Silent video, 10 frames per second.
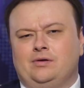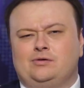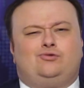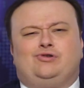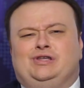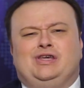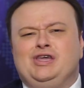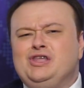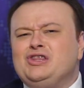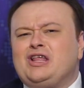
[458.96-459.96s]
Слушайте,
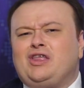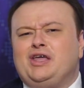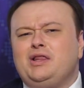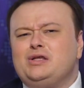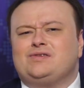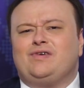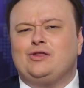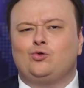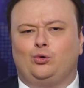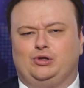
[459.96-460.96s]
и не надоело свои
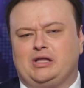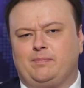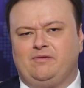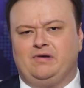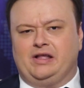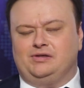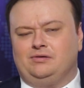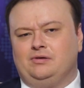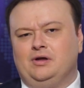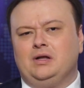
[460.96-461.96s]
ноты направлять?
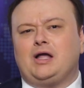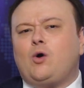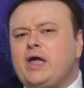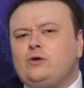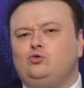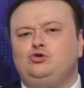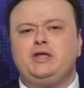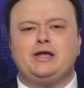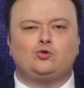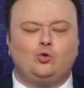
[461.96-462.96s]
Такое
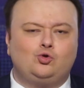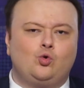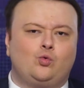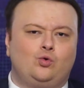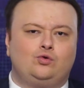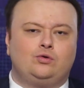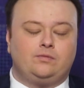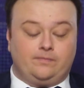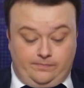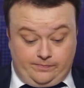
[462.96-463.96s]
ощущение, что Чу...
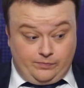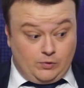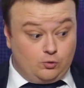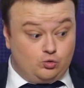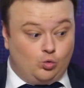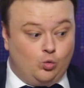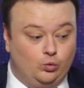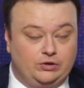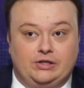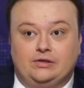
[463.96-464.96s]

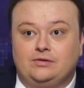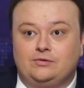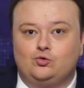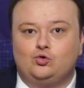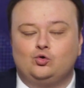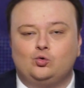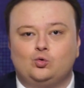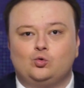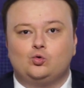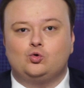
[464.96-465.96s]
Чугункин.
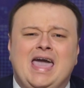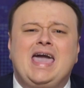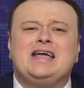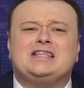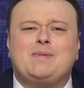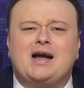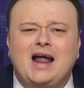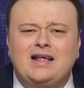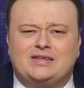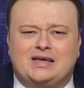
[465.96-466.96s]
Эй,
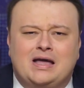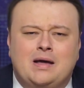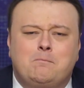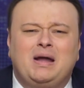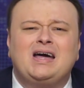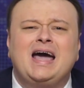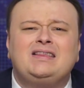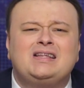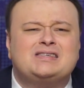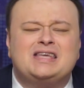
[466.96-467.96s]
демократы,
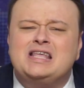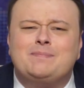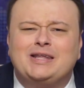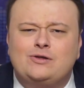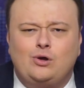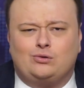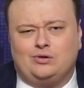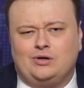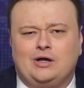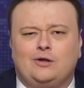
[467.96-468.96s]
Манхэттенский не подойдет.
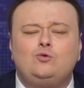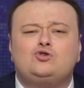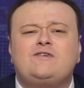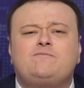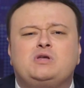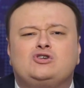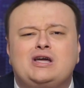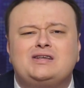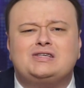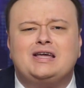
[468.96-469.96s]
Лучше в
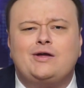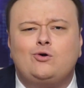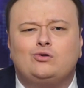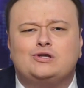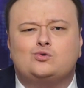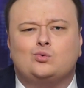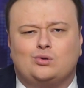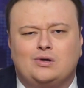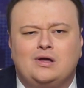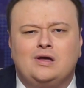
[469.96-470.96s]
Печерский районный суд.
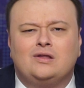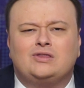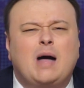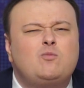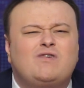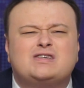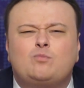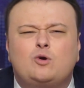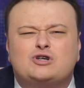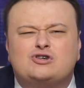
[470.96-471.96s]
Там у вас
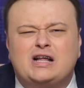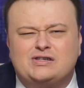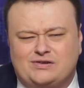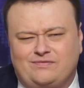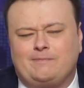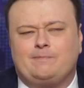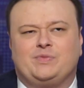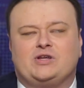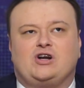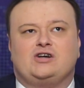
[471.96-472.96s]
больше шансов.
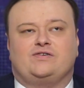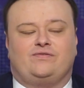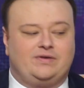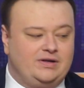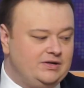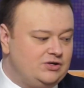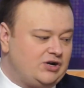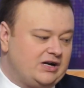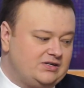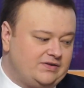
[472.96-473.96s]
Шансов.
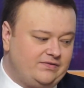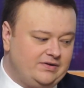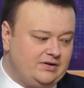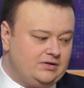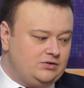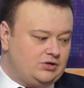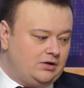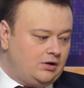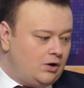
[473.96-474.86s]
Шансов. Шан...